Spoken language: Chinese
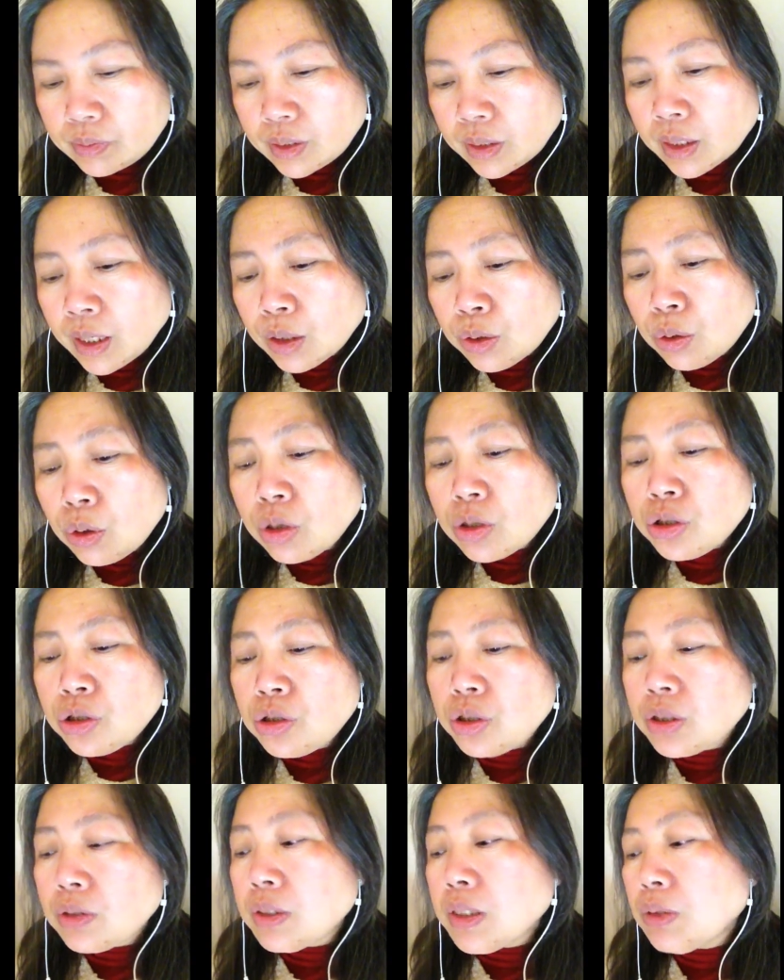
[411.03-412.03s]
那过
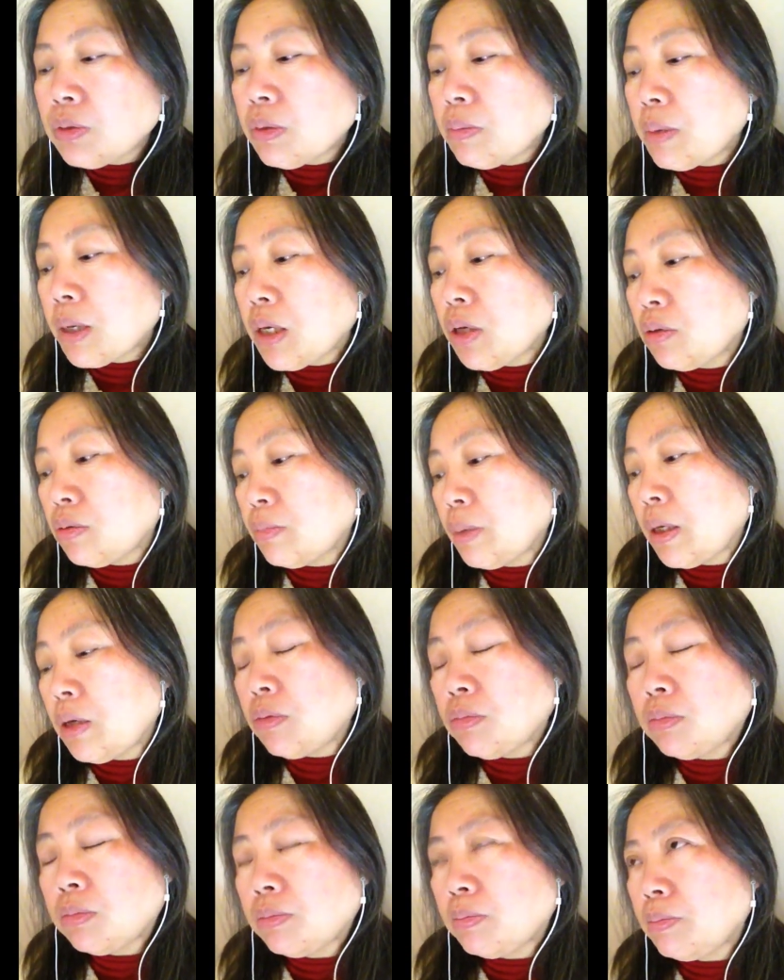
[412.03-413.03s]
去是因为没有没
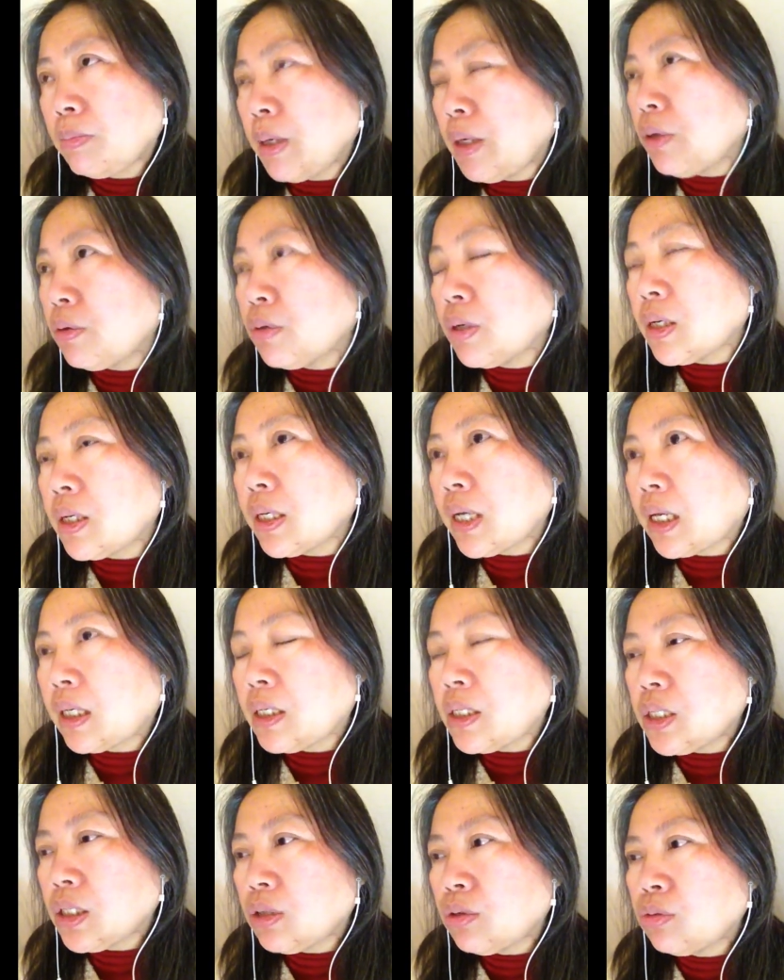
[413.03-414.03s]
有没有跟男
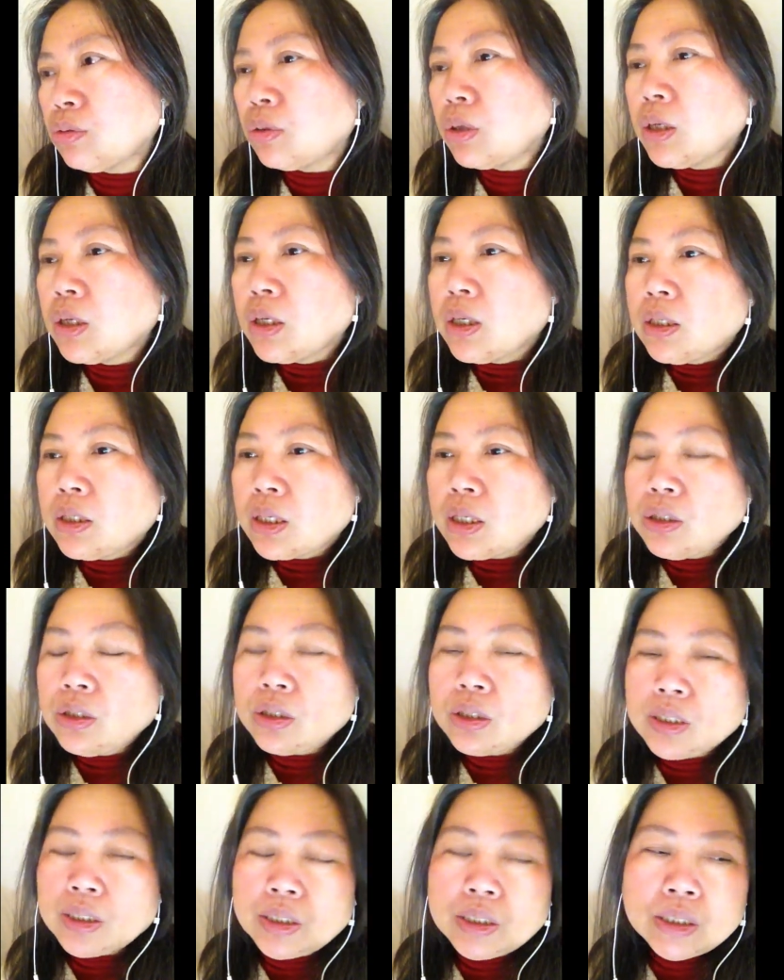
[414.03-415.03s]
的接触，那
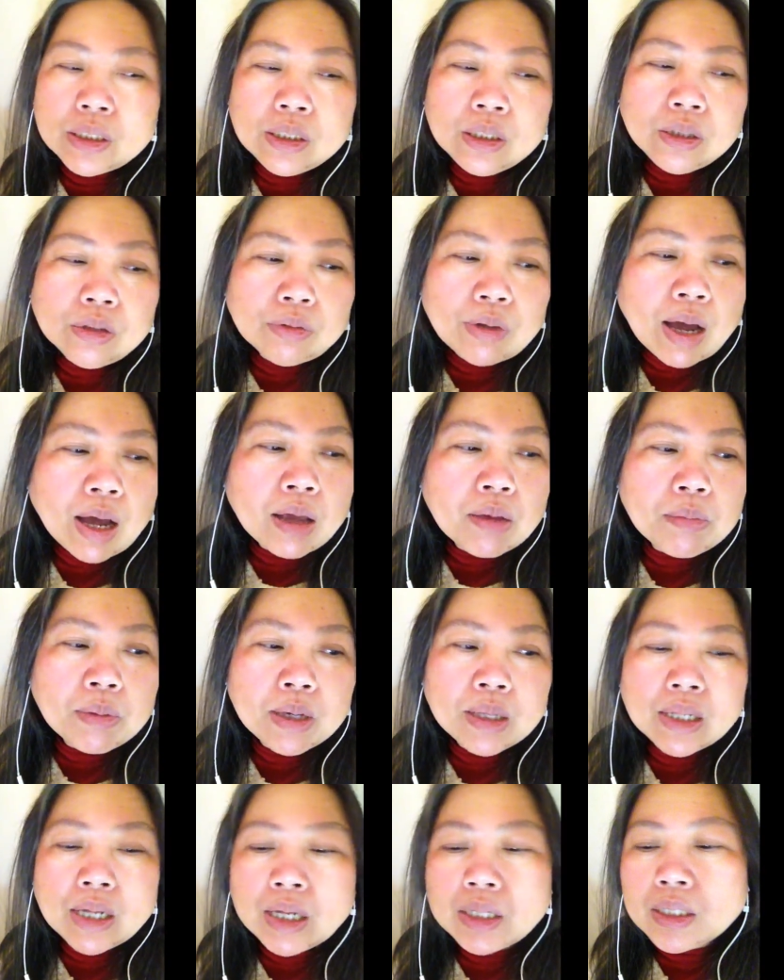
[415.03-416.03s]
就只是有暧
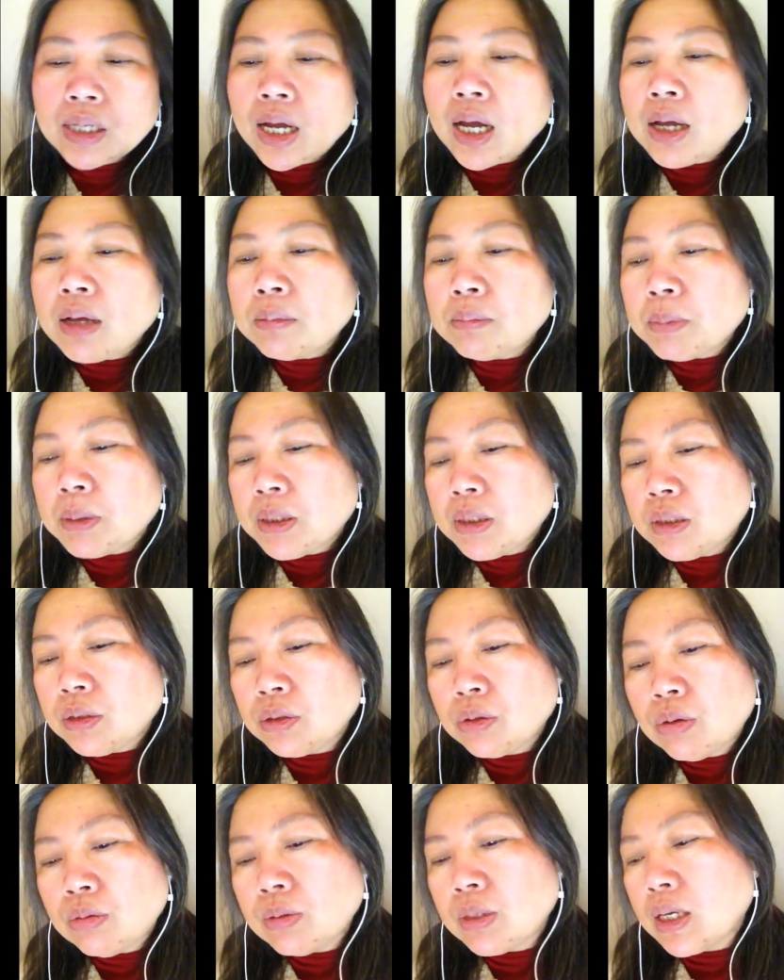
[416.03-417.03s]
昧。那他们
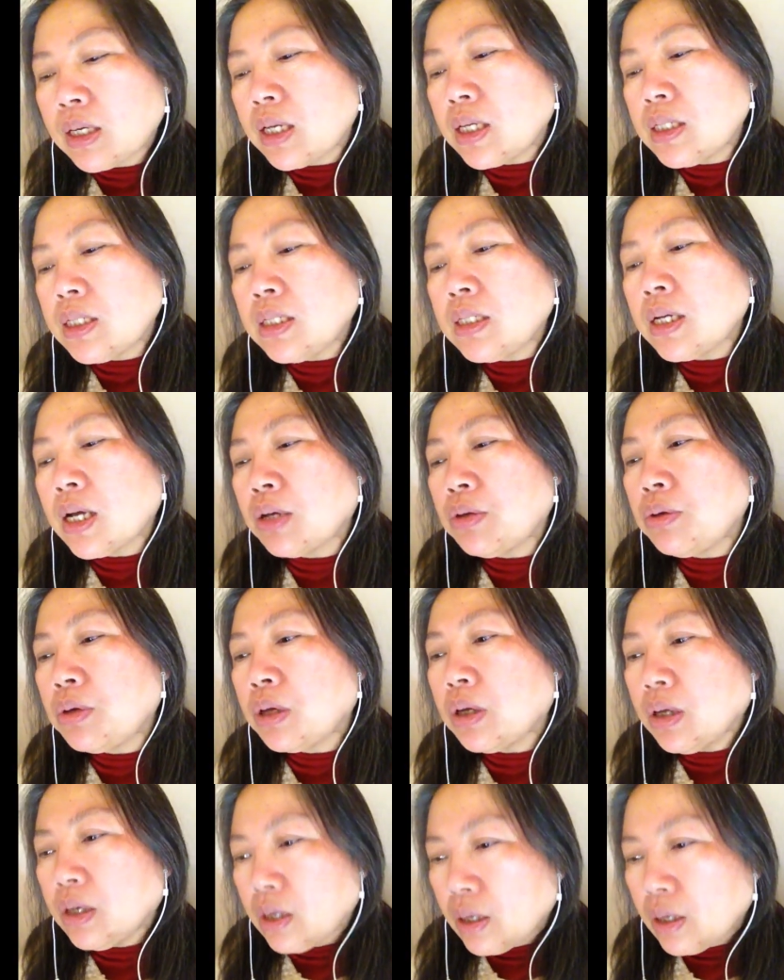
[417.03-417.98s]
共产党经常也，